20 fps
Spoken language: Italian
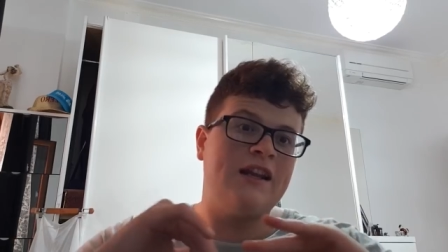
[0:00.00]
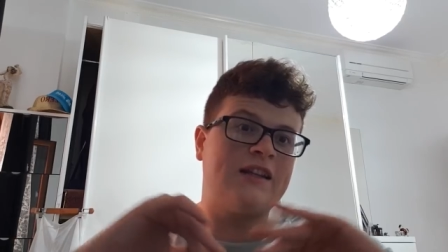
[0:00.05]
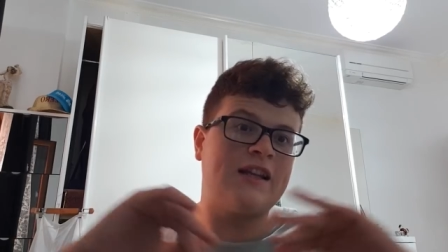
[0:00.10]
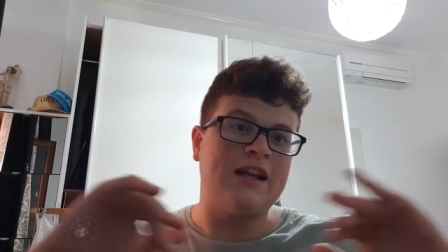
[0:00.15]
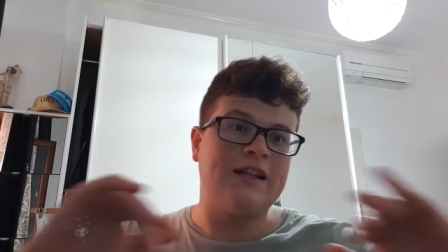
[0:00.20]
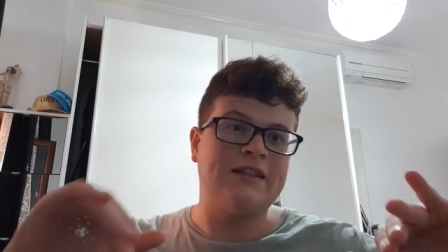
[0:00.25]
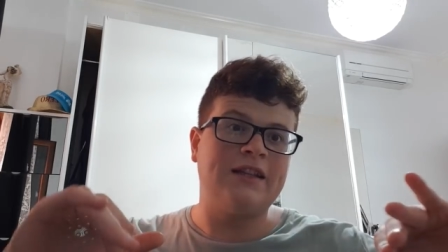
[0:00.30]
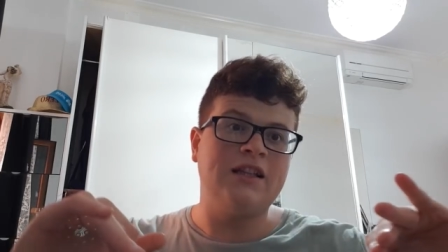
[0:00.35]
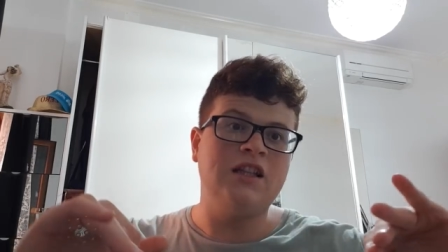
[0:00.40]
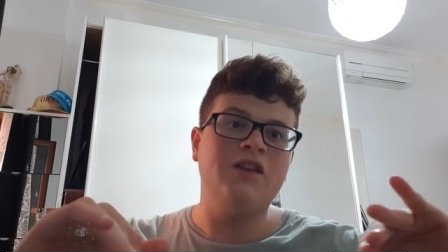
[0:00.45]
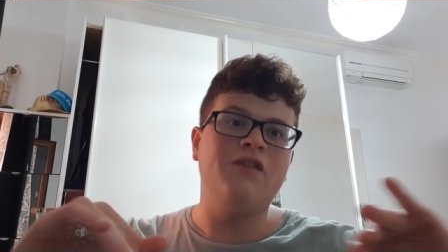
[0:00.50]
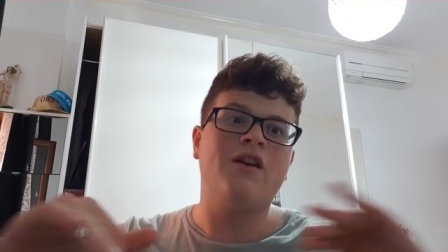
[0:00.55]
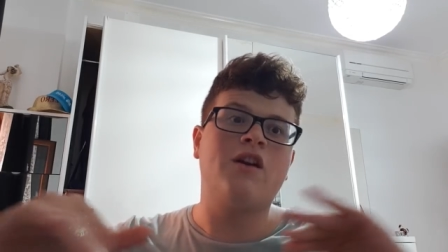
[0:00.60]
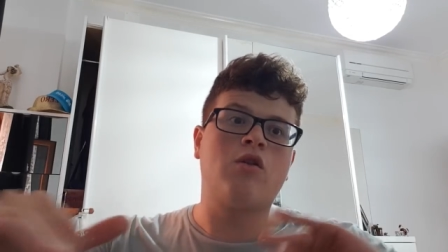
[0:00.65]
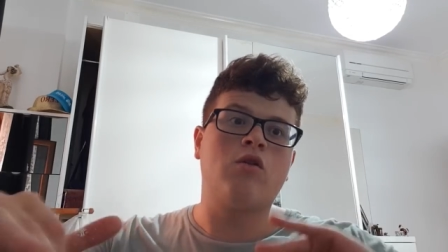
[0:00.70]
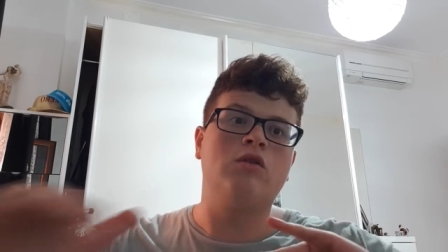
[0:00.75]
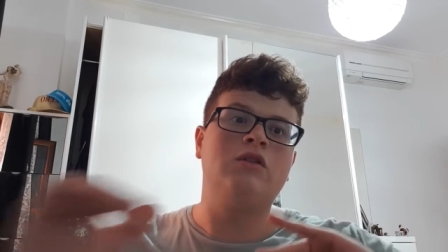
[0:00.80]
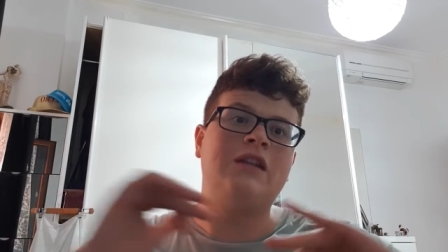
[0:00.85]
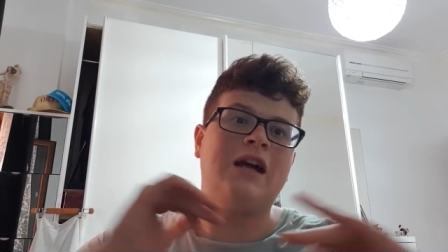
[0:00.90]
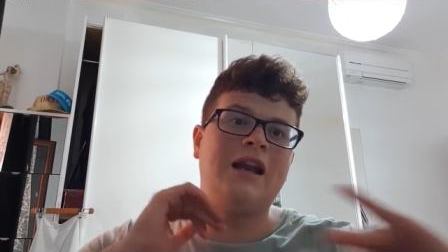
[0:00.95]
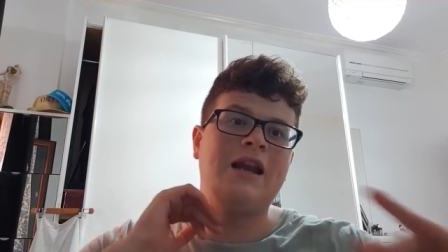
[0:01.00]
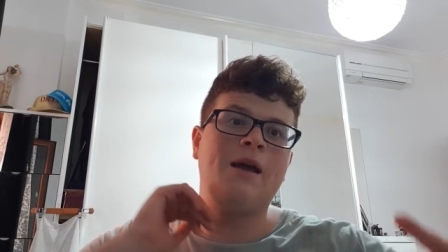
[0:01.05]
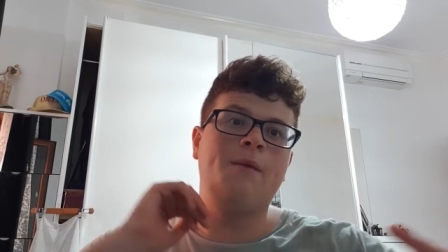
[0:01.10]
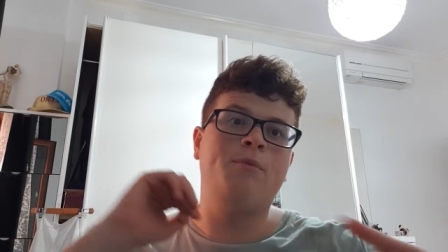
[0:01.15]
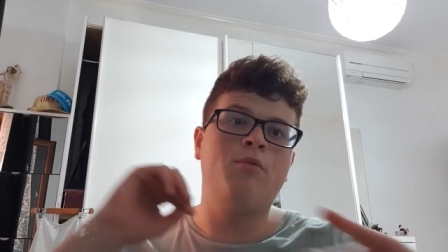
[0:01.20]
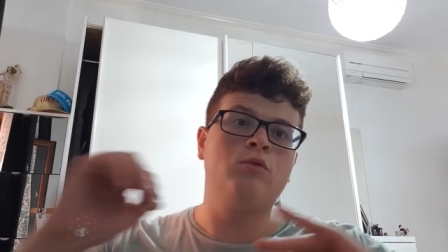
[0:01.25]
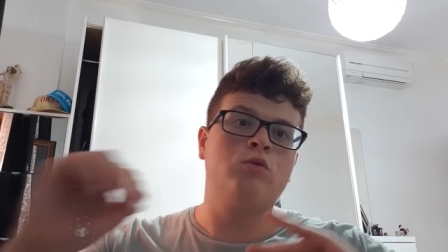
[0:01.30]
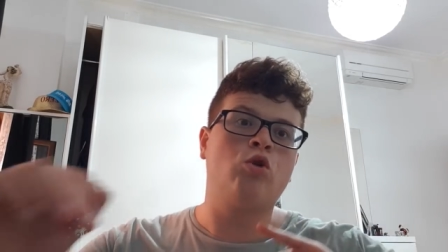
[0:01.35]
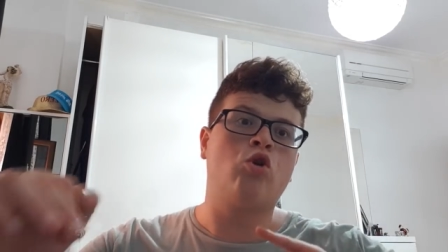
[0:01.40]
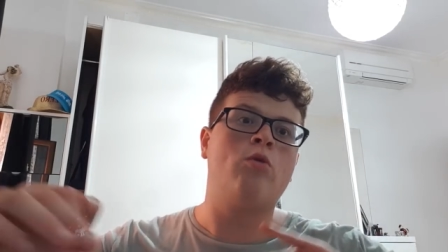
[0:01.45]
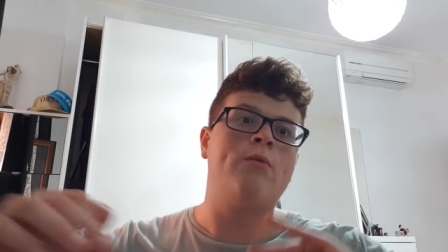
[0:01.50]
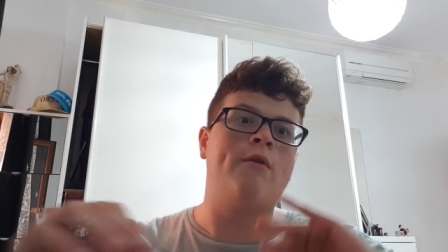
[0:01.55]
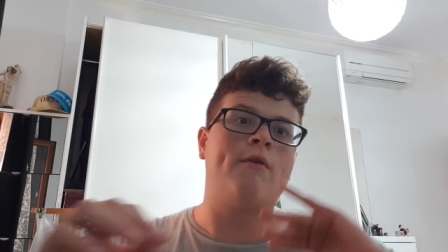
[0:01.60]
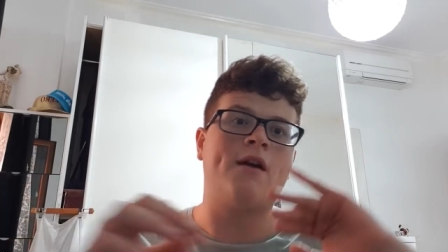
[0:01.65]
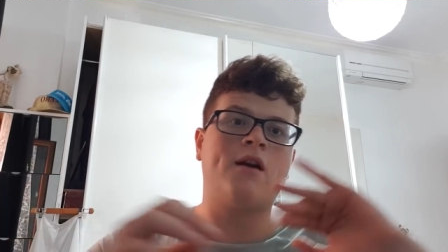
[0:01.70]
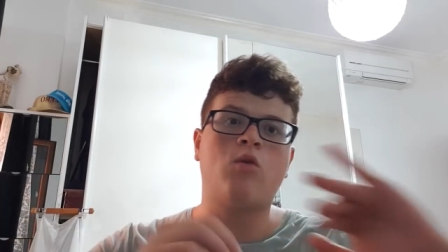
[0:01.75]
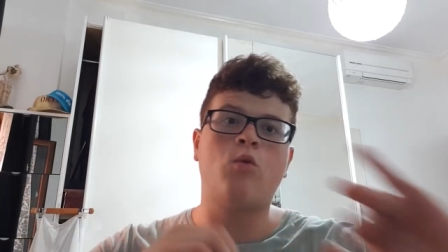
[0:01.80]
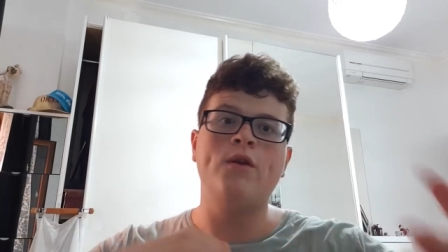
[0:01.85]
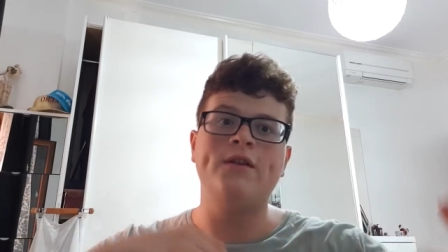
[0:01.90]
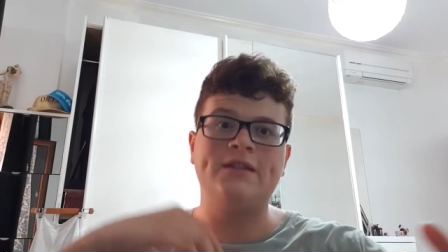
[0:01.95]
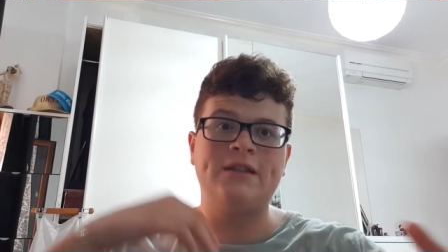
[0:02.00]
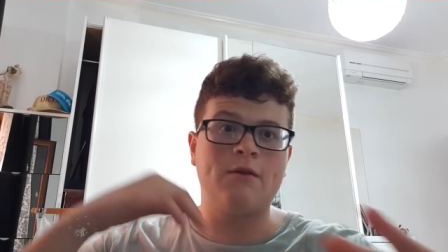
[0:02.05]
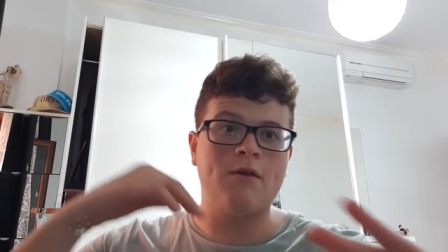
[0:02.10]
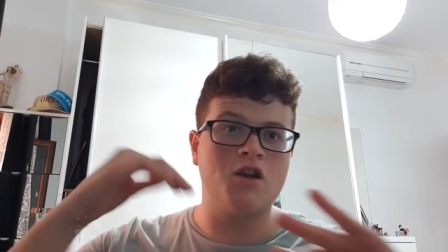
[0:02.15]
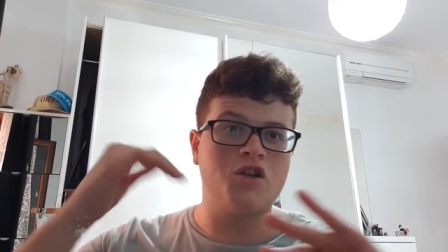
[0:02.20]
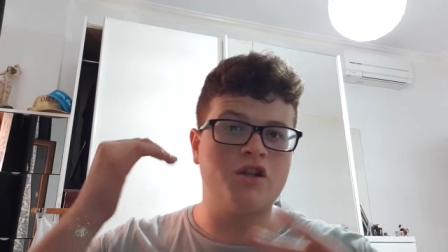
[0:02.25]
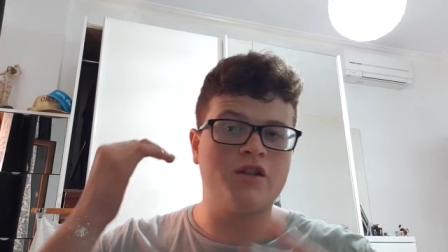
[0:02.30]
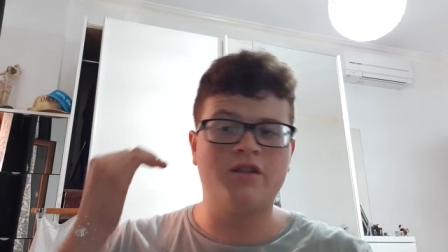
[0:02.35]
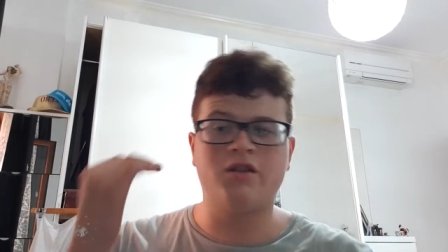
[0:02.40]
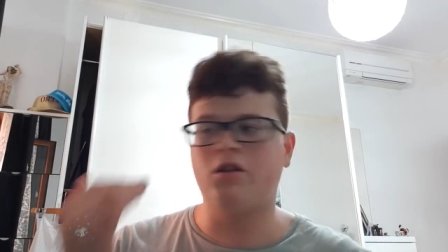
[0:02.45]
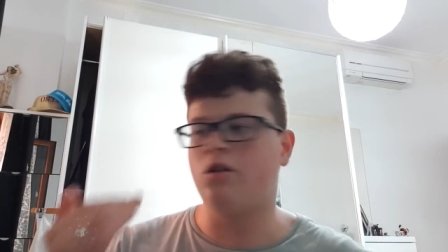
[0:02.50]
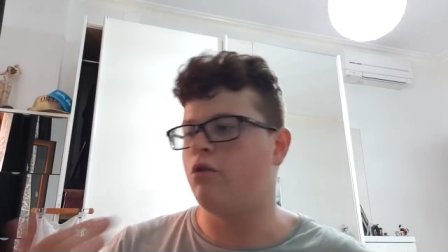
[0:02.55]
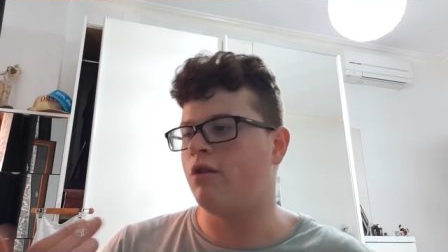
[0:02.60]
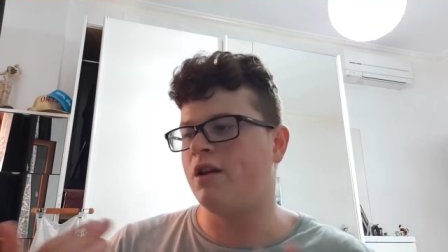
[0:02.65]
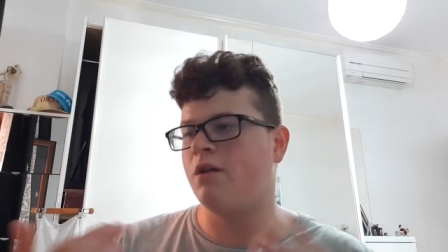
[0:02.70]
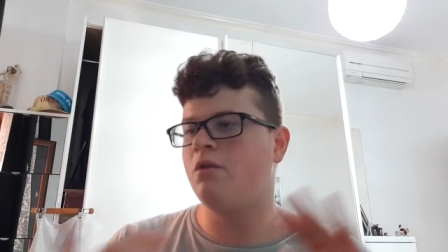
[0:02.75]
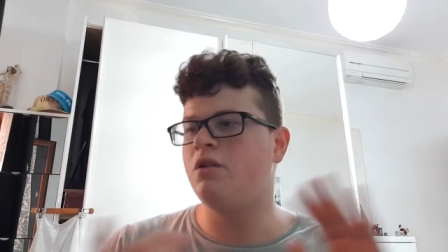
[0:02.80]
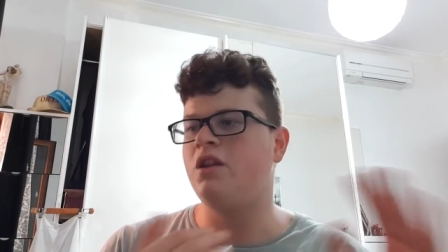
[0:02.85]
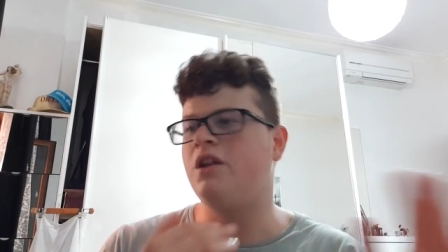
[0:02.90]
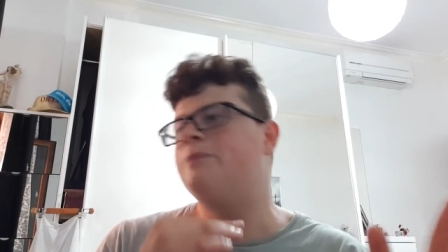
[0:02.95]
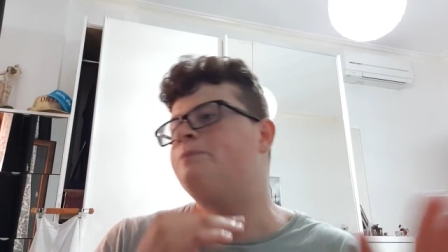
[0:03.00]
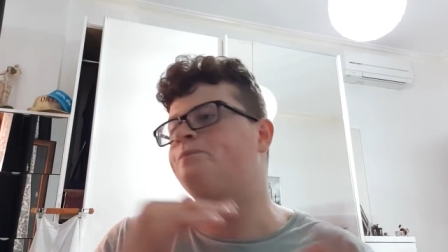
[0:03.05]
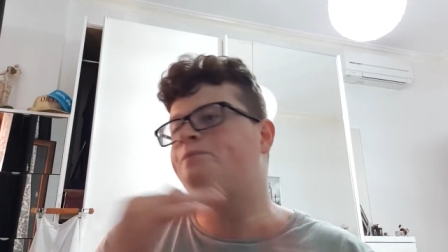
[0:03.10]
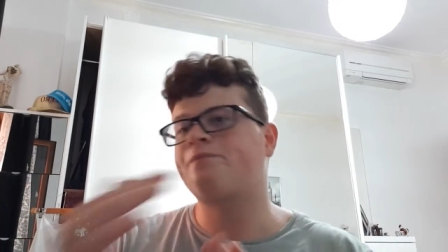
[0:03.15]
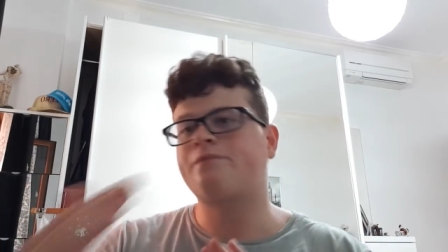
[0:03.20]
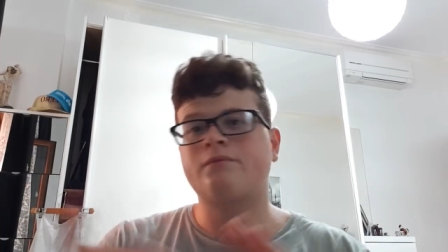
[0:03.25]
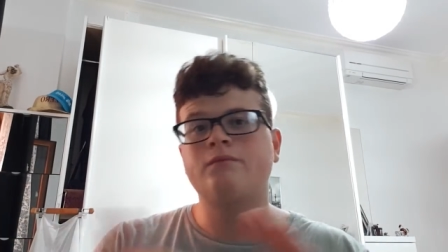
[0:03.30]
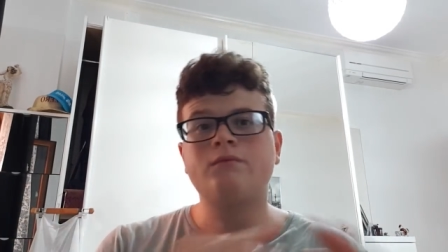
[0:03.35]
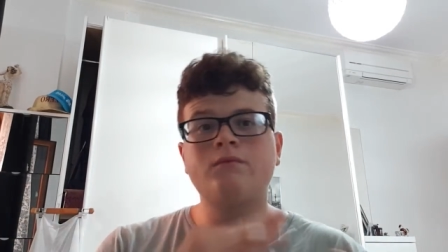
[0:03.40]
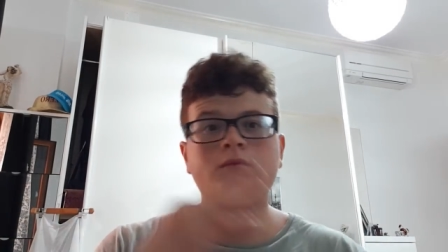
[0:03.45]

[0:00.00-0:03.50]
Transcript: le trattative e contarle appunto come un acquisto e una cessione, quindi